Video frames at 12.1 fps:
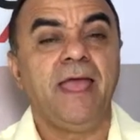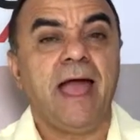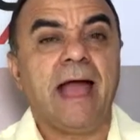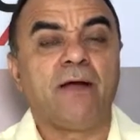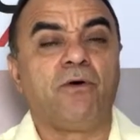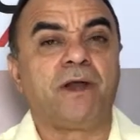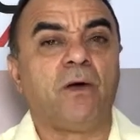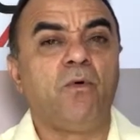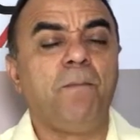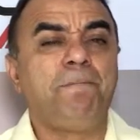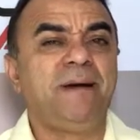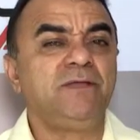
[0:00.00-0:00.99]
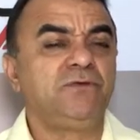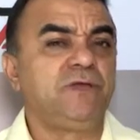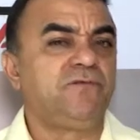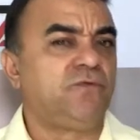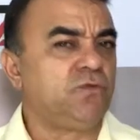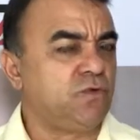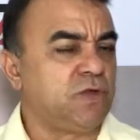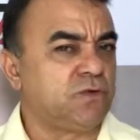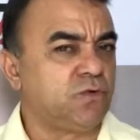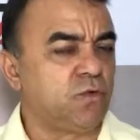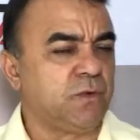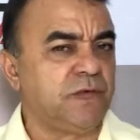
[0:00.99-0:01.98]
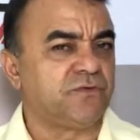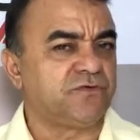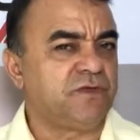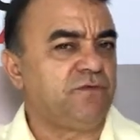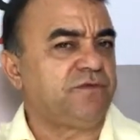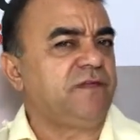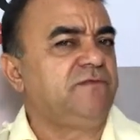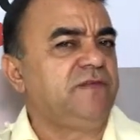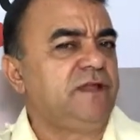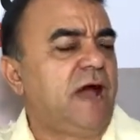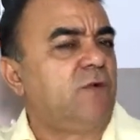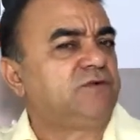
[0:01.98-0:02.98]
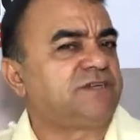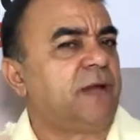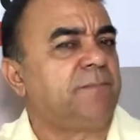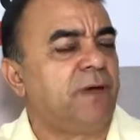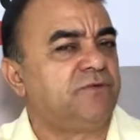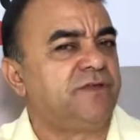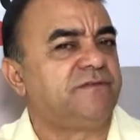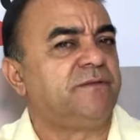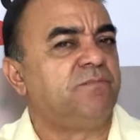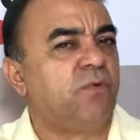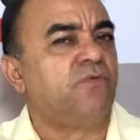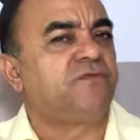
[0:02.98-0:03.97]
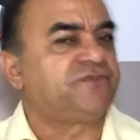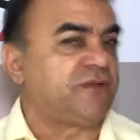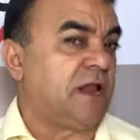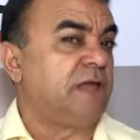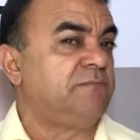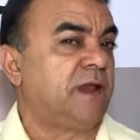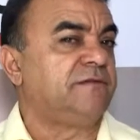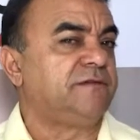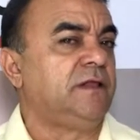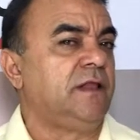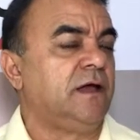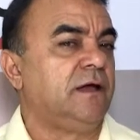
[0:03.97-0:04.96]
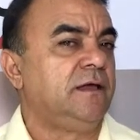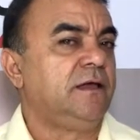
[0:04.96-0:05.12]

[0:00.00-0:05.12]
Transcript: Agora, o pano de fundo de tudo isso, se você virar o chapéu desse povo que está lá em Brasília,